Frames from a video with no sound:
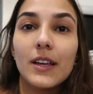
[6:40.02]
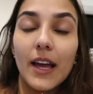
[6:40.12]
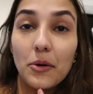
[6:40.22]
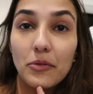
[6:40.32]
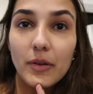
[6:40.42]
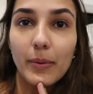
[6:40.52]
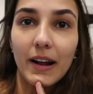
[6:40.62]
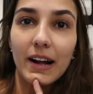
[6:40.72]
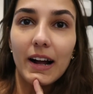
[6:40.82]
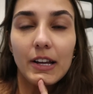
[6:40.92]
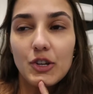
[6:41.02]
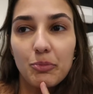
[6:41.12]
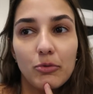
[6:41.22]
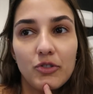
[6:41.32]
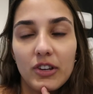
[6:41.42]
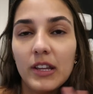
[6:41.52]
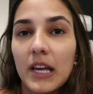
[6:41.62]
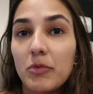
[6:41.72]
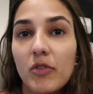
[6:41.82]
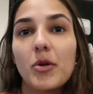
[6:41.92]
E aí eu vim pra cá e, tipo, não tinha
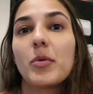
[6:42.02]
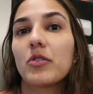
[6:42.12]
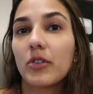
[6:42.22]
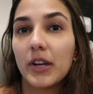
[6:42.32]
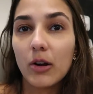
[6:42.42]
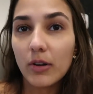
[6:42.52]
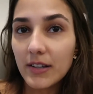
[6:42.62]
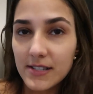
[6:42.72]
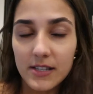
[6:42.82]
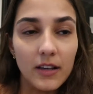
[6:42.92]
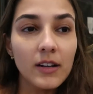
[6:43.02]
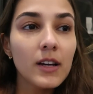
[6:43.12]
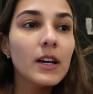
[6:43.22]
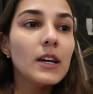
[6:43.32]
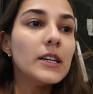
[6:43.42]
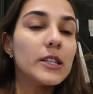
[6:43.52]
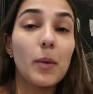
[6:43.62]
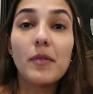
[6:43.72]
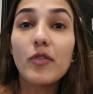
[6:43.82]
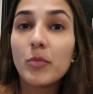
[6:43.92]
ninguém, me formei com pessoa que eu nem conhecia. Então
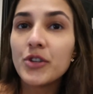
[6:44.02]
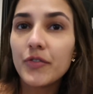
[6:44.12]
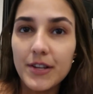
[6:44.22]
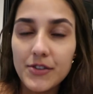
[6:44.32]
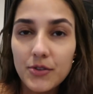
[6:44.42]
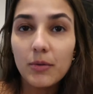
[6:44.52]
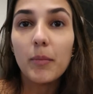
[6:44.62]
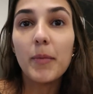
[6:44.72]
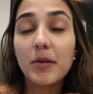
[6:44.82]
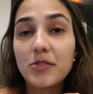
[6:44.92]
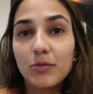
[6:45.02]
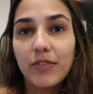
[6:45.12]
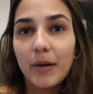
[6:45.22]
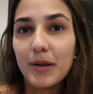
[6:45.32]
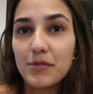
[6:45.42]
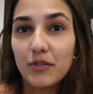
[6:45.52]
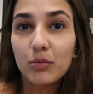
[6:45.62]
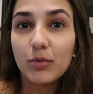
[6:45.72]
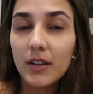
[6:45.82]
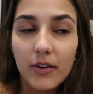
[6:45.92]
pra mim foi muito difícil. Mesma coisa com família, eu
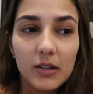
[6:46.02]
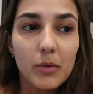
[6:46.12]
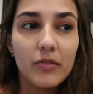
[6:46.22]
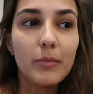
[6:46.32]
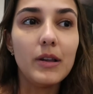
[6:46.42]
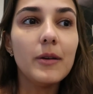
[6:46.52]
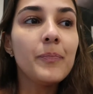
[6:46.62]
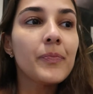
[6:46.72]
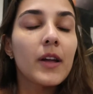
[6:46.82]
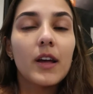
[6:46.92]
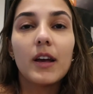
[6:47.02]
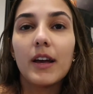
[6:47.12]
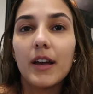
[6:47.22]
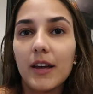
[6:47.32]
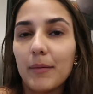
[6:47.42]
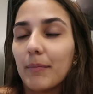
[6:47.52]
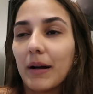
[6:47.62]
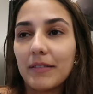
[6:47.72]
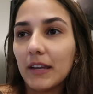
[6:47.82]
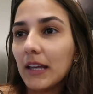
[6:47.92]
sinto muita falta da minha família. É,
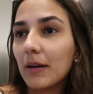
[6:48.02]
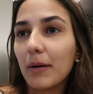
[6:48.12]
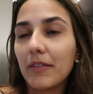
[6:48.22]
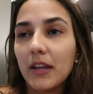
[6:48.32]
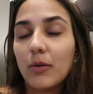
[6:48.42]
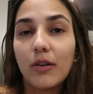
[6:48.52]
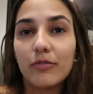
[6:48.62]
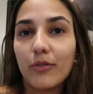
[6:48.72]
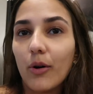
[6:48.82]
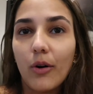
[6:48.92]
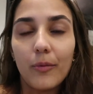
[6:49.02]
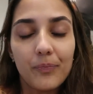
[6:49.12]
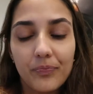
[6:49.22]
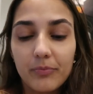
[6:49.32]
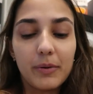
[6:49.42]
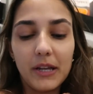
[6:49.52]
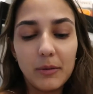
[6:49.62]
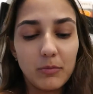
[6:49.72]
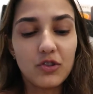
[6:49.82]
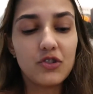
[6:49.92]
madrinha, padrinho, avó,
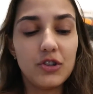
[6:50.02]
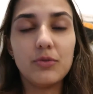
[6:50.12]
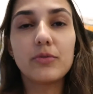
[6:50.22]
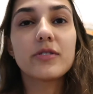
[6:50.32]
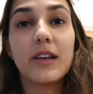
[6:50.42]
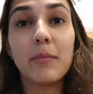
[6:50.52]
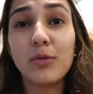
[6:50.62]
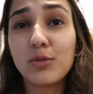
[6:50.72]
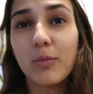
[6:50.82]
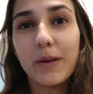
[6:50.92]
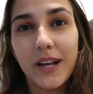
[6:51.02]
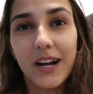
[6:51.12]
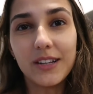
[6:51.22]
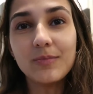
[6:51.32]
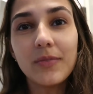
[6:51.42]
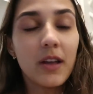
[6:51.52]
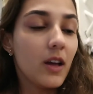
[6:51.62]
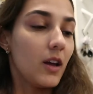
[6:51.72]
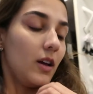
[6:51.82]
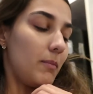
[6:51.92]
primos, tios, é muito complicado.
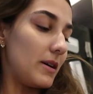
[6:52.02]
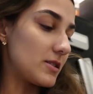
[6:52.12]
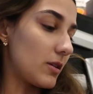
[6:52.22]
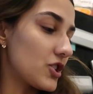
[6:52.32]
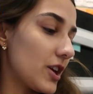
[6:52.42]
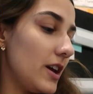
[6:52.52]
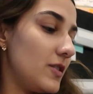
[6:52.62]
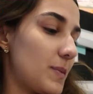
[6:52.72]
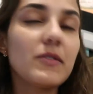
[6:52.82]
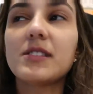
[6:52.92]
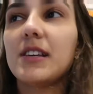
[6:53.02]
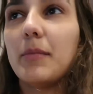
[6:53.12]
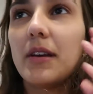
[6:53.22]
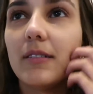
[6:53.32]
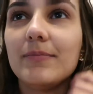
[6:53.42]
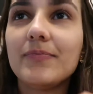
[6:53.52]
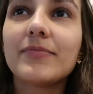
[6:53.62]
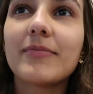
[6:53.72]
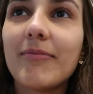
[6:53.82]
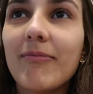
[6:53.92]
Mas eu acho que é isso. Pra você, amiga?
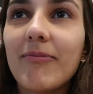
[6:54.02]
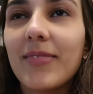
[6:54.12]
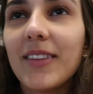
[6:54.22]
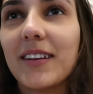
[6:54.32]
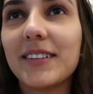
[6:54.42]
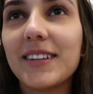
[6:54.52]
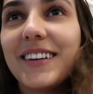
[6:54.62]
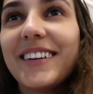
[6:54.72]
Oi?